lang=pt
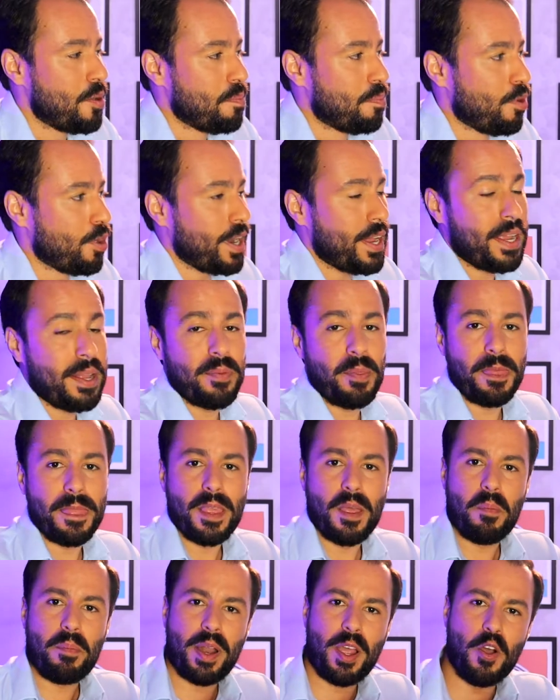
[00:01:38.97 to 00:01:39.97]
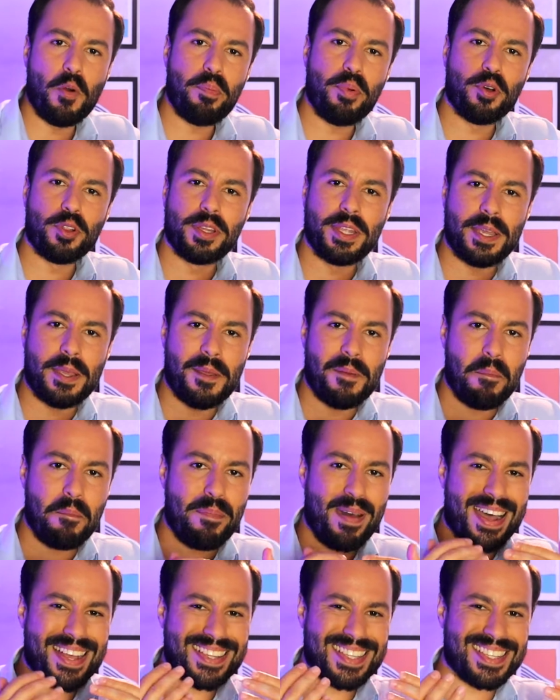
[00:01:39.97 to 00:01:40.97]
Porém, para eu poder
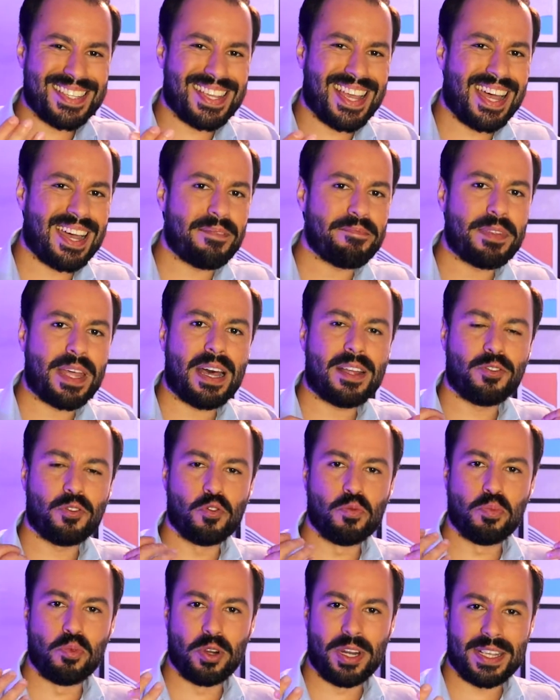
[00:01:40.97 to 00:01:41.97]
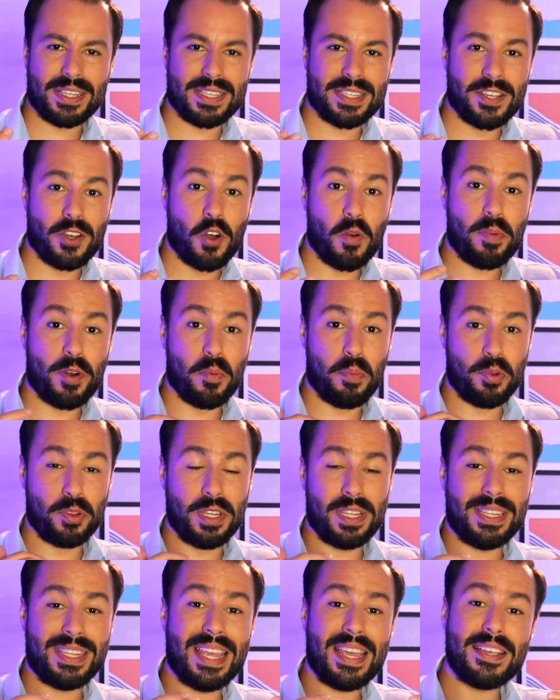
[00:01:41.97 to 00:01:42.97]
passar a tubulação, para eu
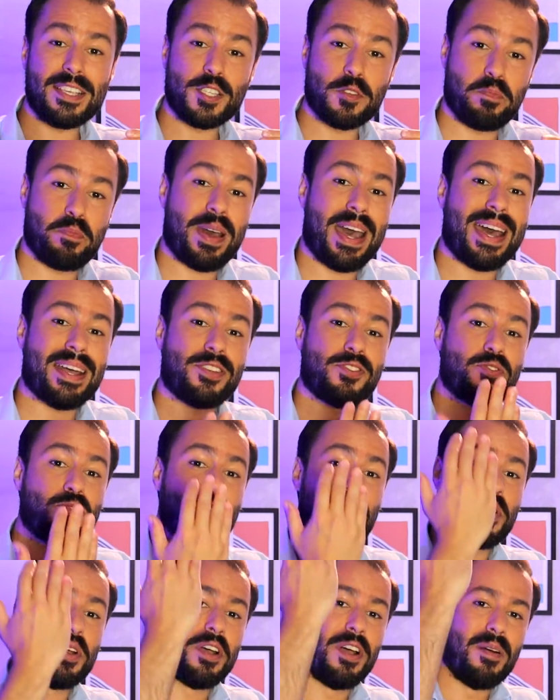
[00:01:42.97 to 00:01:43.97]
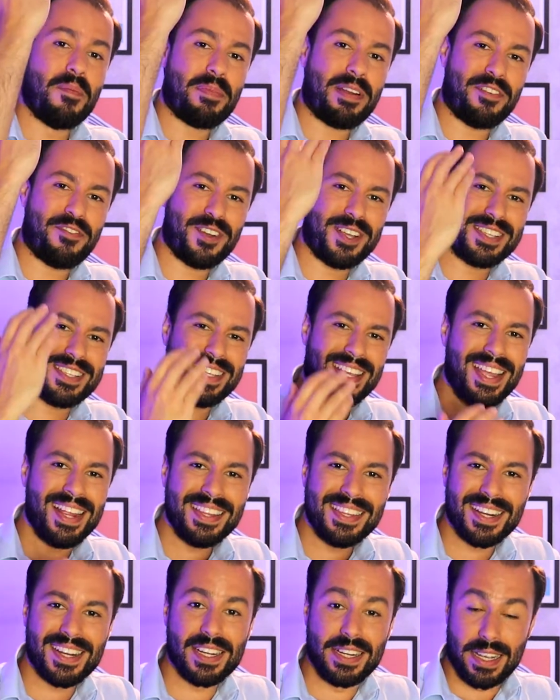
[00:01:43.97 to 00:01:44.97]
poder ter espaço para fazer a
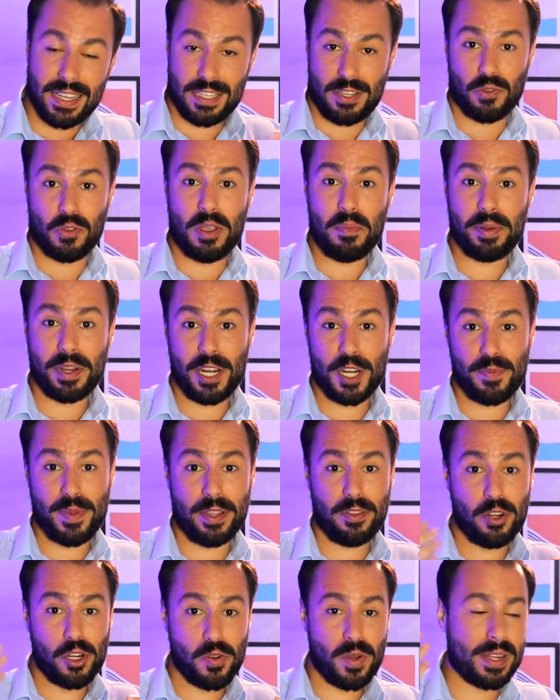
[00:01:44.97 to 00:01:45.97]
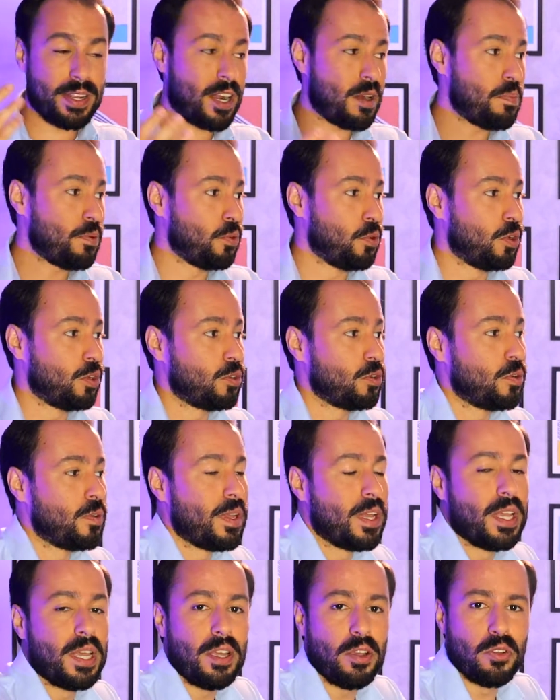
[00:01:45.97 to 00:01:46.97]
interligação do empreendimento de um andar para o outro,
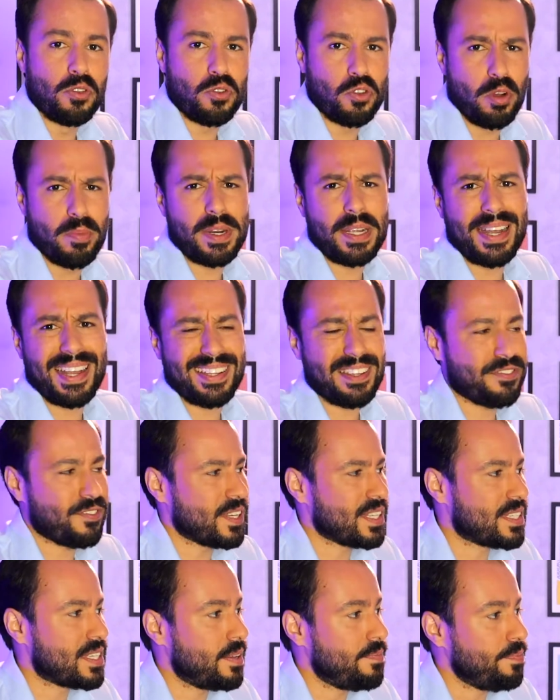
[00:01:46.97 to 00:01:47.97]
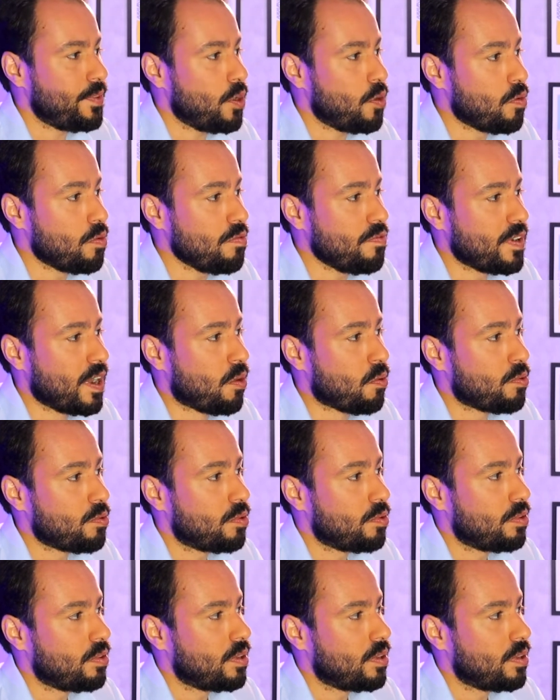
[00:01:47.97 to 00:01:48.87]
eu sou obrigado a fazer um vão.